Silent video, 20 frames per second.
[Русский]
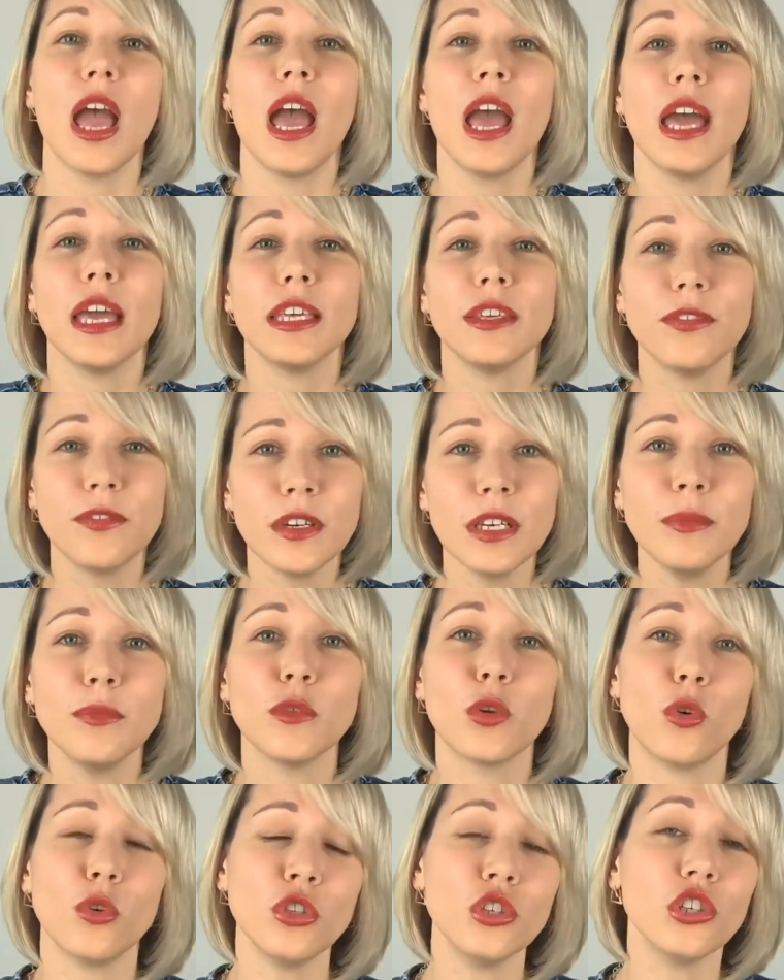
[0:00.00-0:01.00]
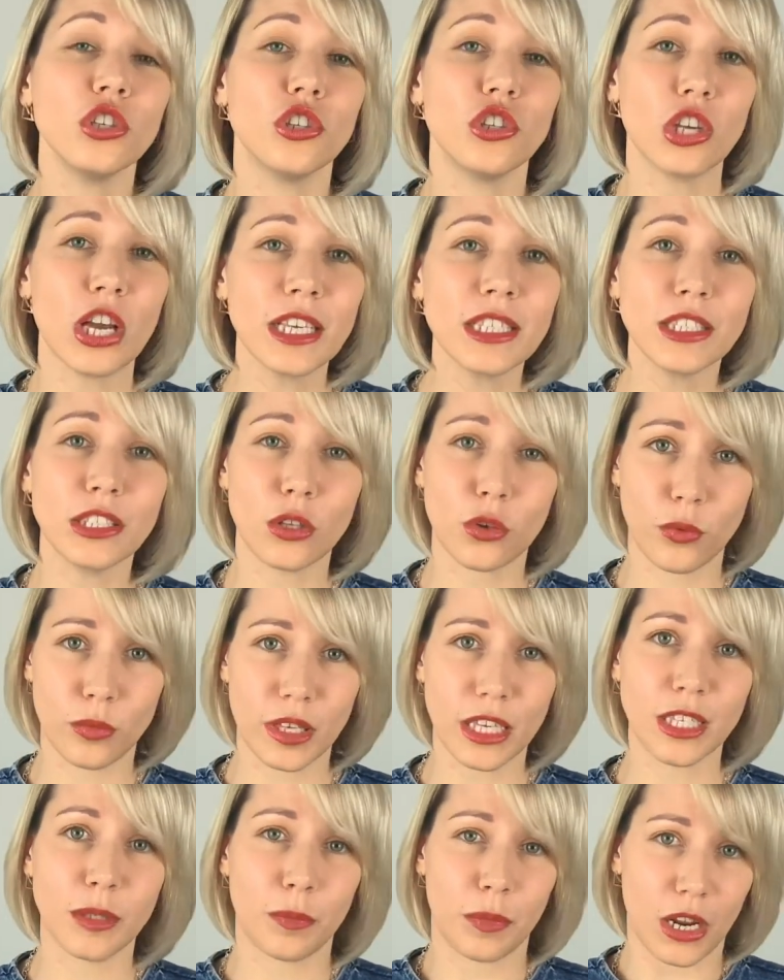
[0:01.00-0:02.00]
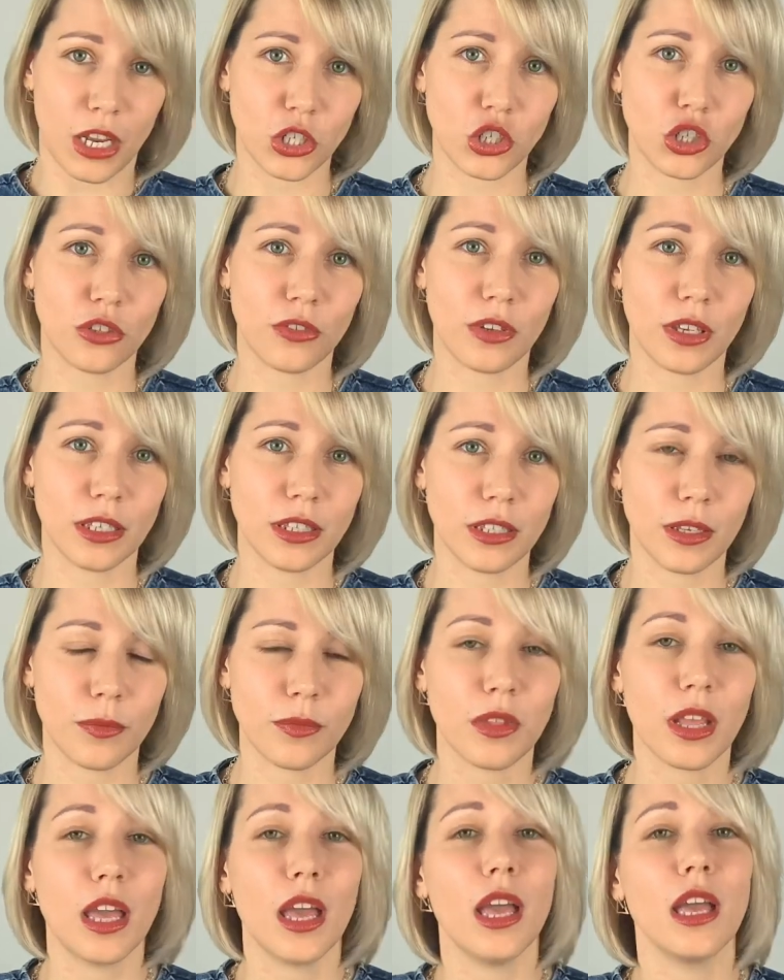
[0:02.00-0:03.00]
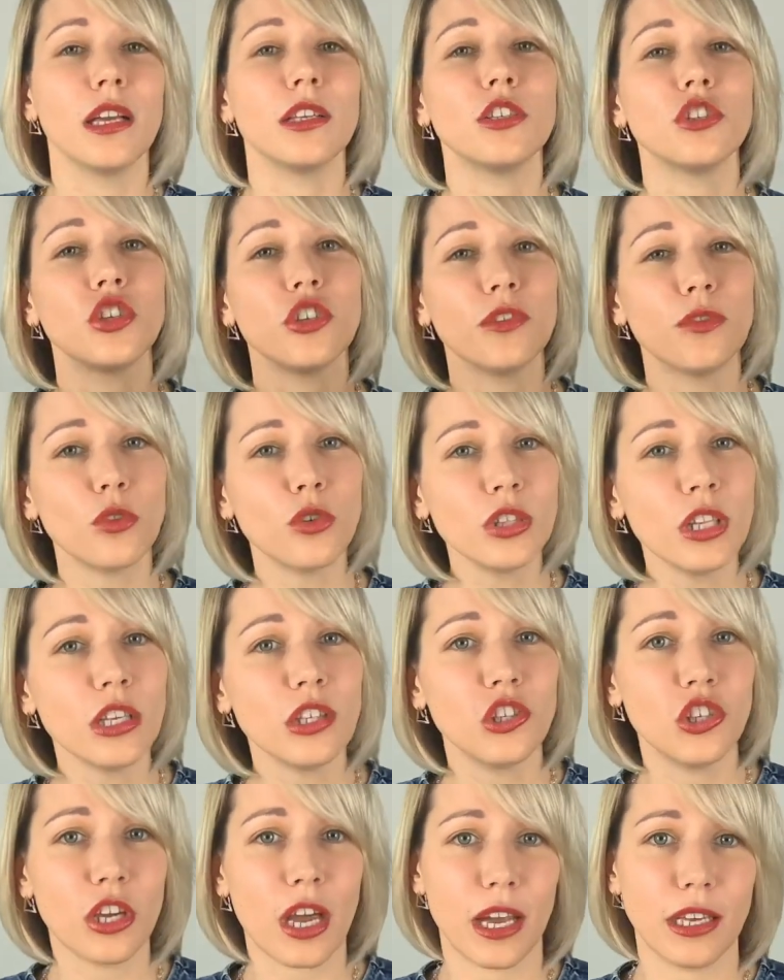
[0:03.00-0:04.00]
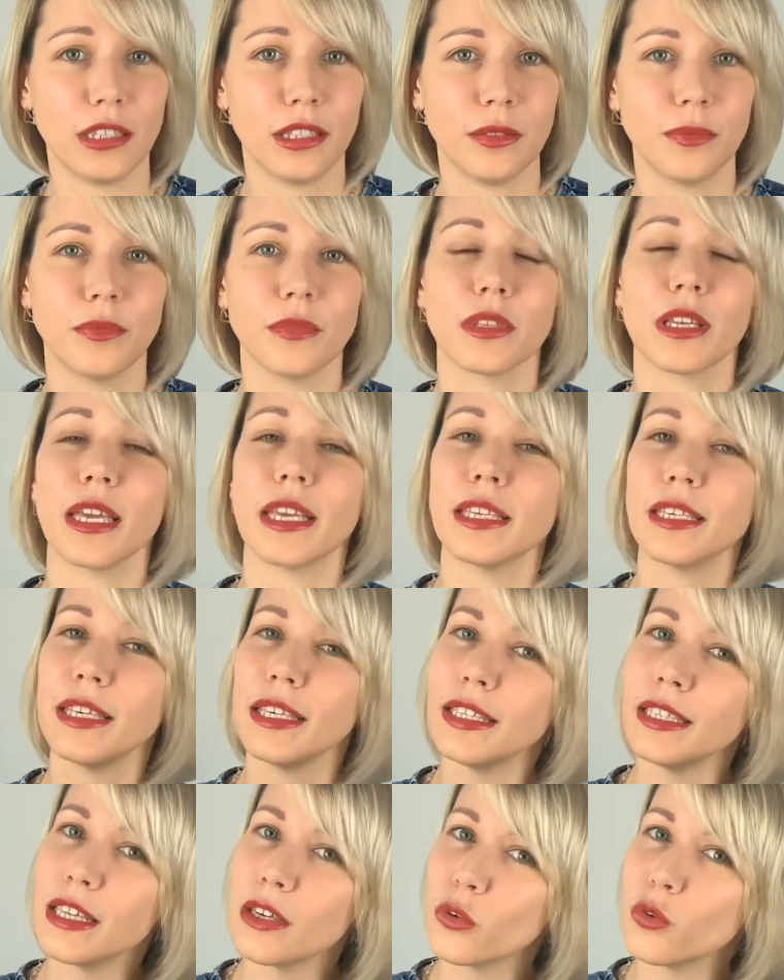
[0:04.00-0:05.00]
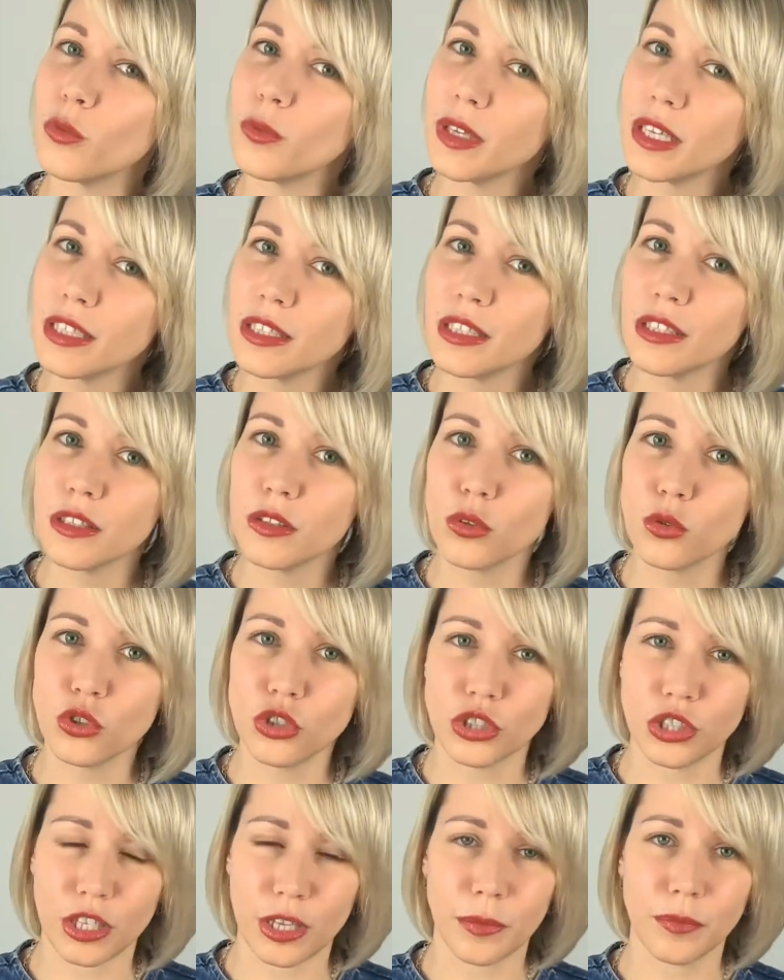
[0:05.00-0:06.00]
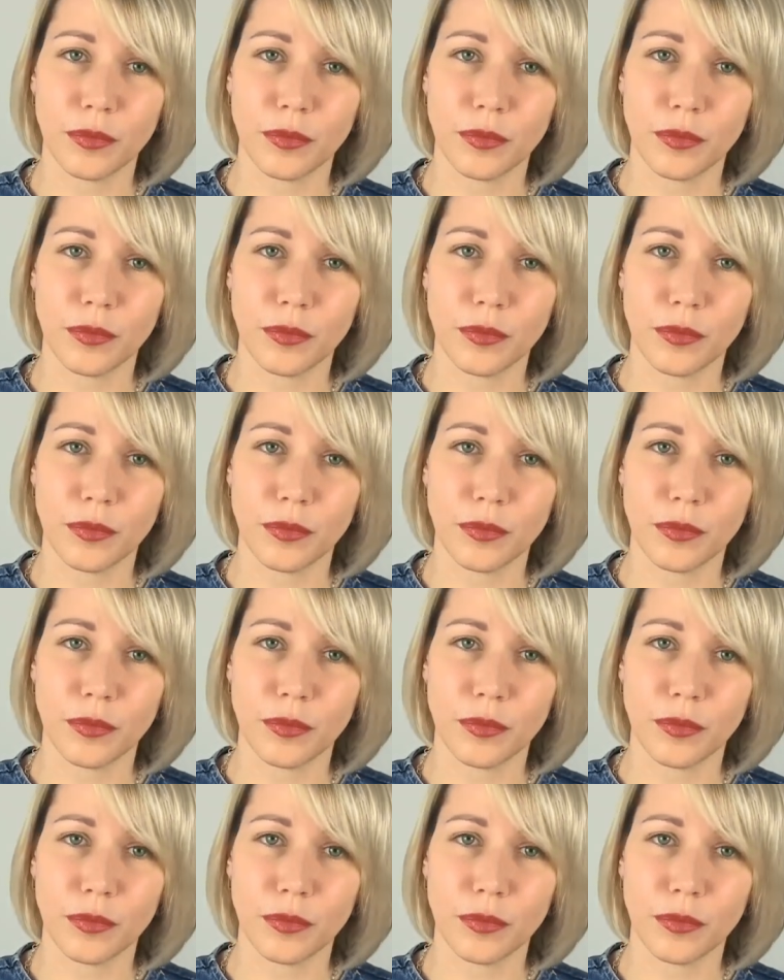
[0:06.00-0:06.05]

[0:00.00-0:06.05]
И вы очень часто у меня спрашиваете, с чего начать, какие документы нужны.